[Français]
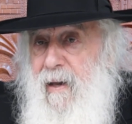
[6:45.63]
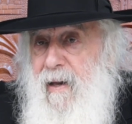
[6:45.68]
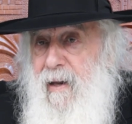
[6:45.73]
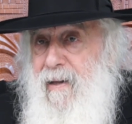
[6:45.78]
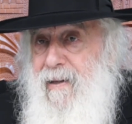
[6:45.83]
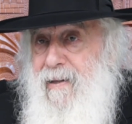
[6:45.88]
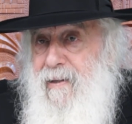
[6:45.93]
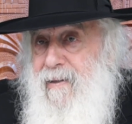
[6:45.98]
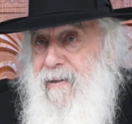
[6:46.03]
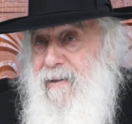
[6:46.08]

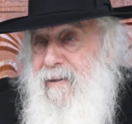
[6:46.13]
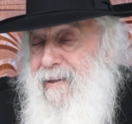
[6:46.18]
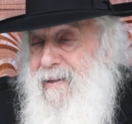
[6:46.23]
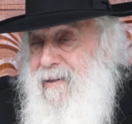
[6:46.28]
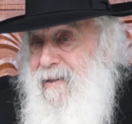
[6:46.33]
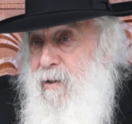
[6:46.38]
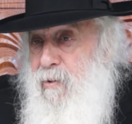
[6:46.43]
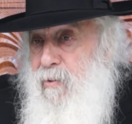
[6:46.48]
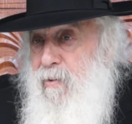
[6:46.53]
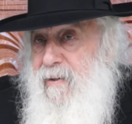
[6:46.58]
Et
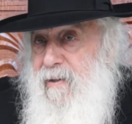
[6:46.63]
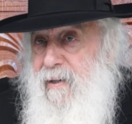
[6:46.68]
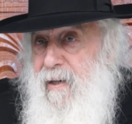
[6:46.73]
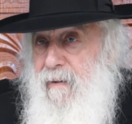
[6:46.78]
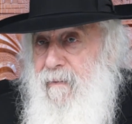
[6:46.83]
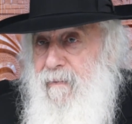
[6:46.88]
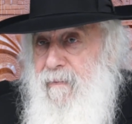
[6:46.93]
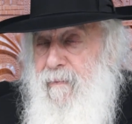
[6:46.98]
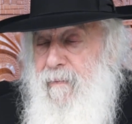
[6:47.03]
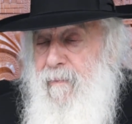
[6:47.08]
si
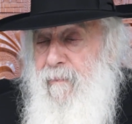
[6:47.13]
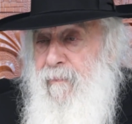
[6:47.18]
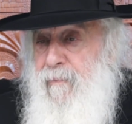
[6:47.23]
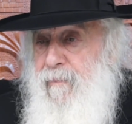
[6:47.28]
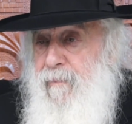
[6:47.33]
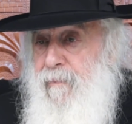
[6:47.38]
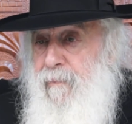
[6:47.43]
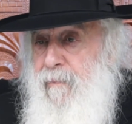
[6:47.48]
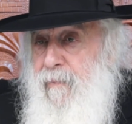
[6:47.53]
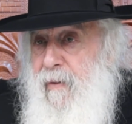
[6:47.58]
Youssef,
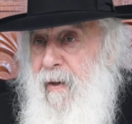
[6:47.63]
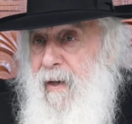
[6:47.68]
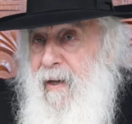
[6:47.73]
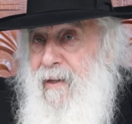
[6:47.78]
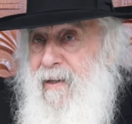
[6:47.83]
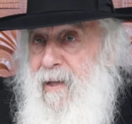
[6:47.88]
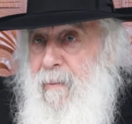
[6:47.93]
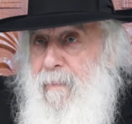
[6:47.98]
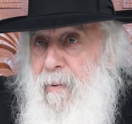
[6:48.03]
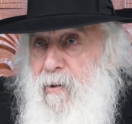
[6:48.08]
était
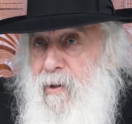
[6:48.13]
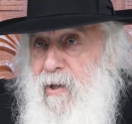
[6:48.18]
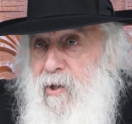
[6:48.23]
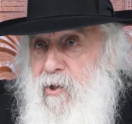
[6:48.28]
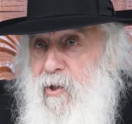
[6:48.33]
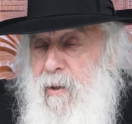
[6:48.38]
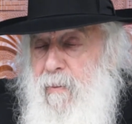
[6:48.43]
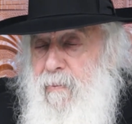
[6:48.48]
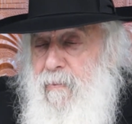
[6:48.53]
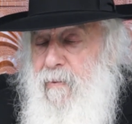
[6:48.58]
n'était pas en
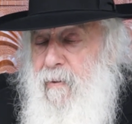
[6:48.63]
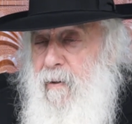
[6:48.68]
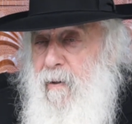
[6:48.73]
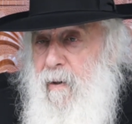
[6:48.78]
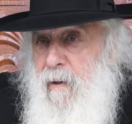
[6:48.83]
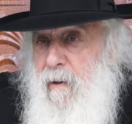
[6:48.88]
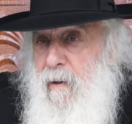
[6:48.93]
Égypte,